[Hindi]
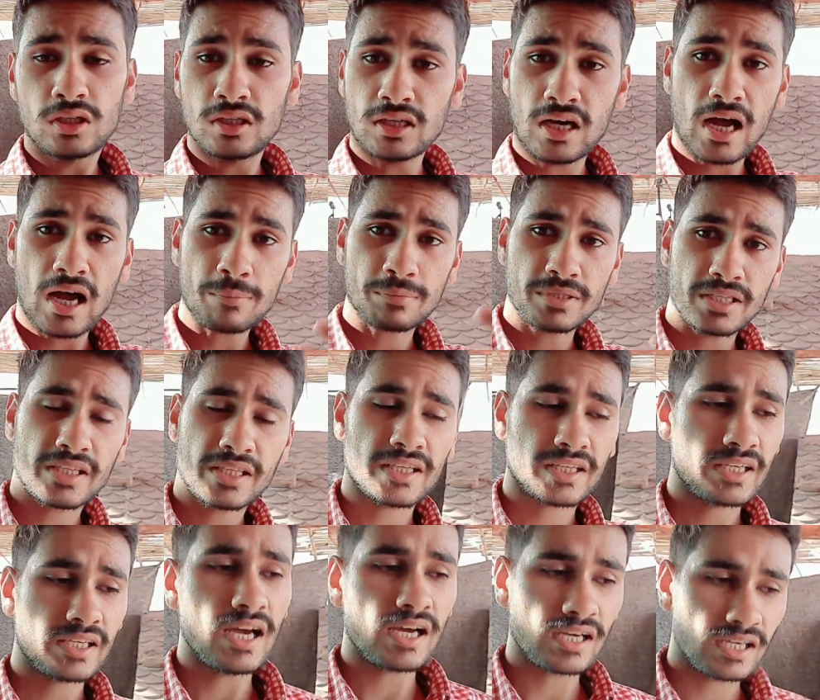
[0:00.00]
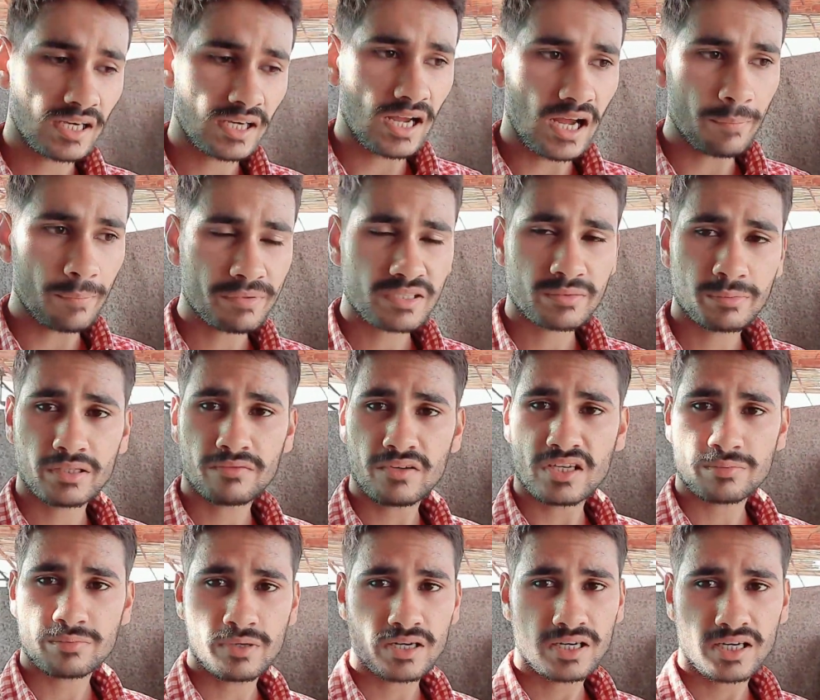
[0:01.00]
आप देखें कि अगर आप इसमें
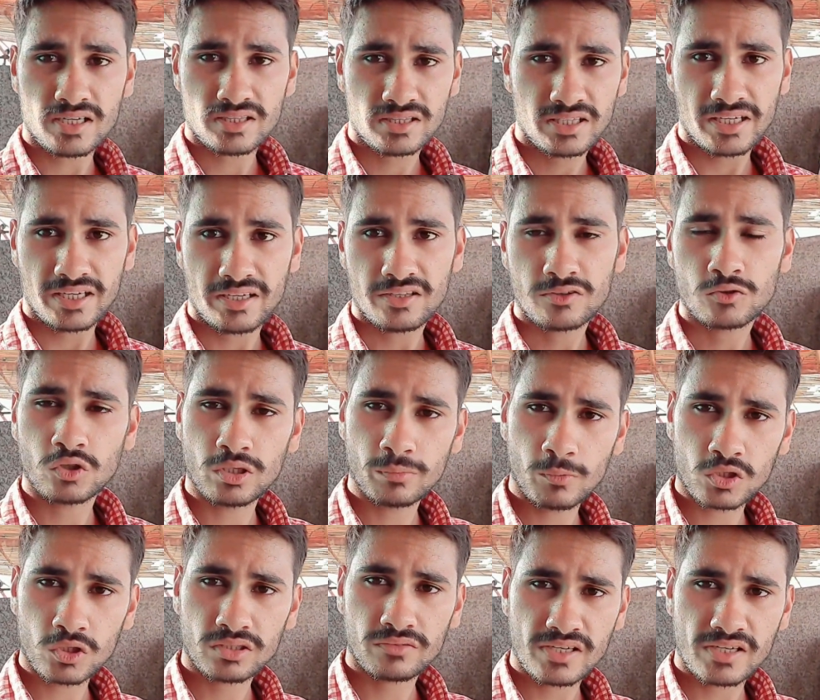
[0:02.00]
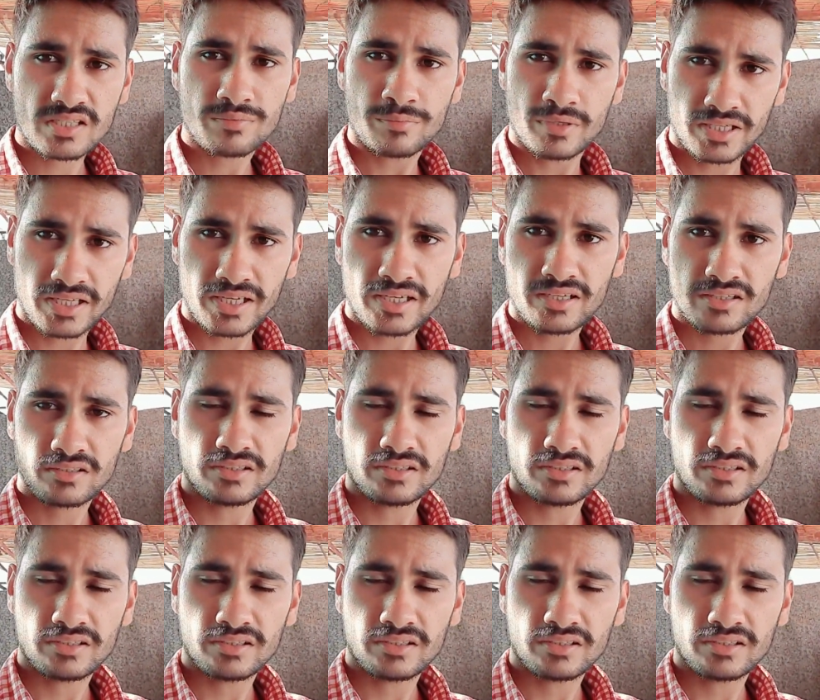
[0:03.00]
इन्वेस्टमेंट करते हैं थोड़ी बहुत इन्वेस्टमेंट है